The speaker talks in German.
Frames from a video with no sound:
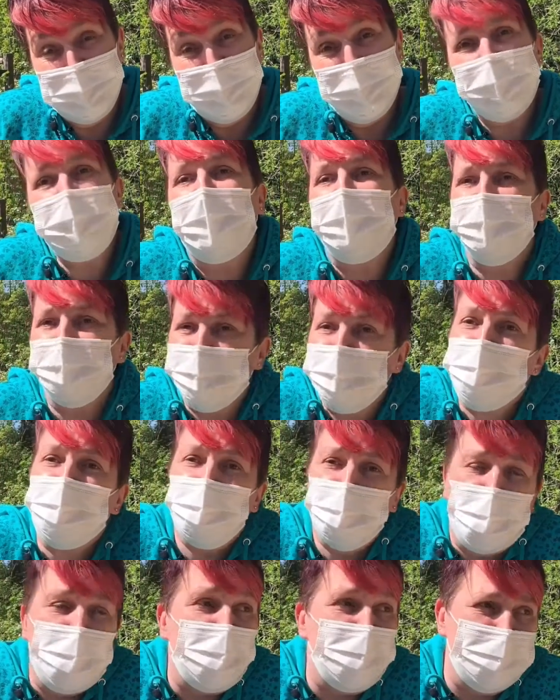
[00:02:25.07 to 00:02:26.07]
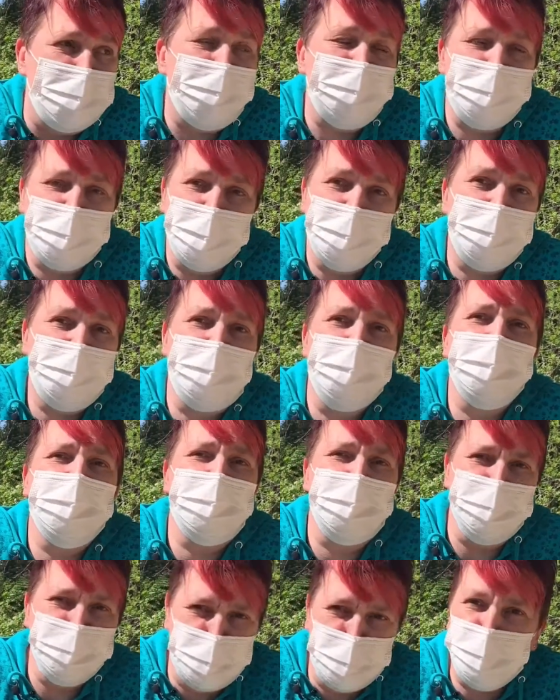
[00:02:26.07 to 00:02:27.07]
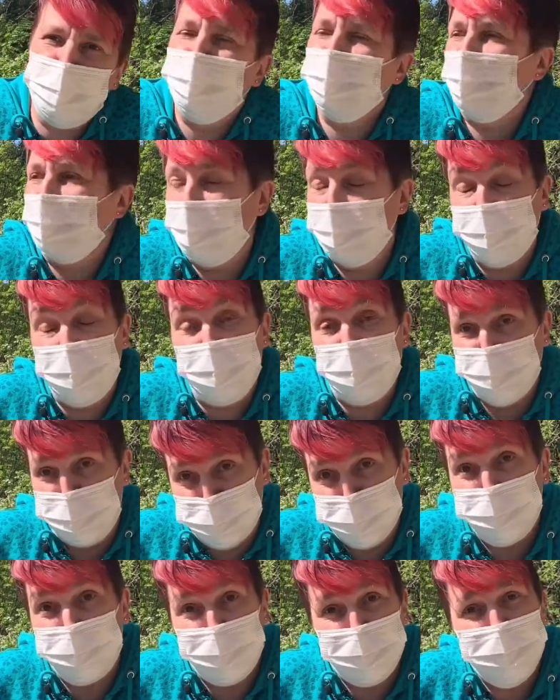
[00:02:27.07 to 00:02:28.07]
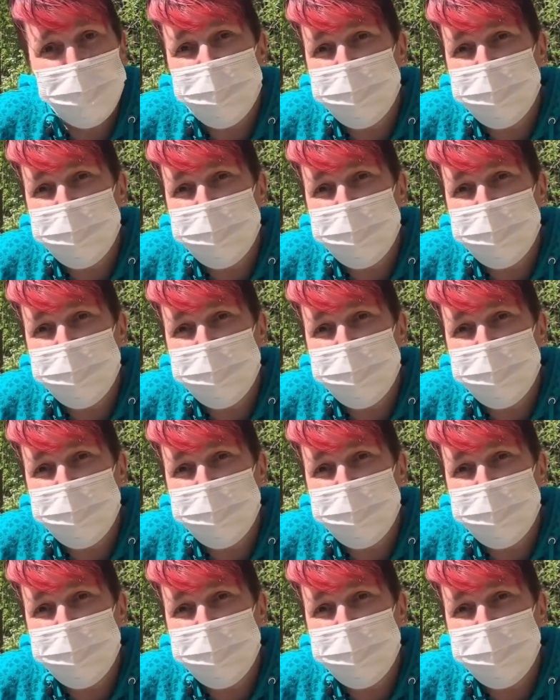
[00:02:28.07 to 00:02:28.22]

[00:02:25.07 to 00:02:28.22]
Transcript: ja, das drumherum. Das fehlt den Bewohnern wie auch uns.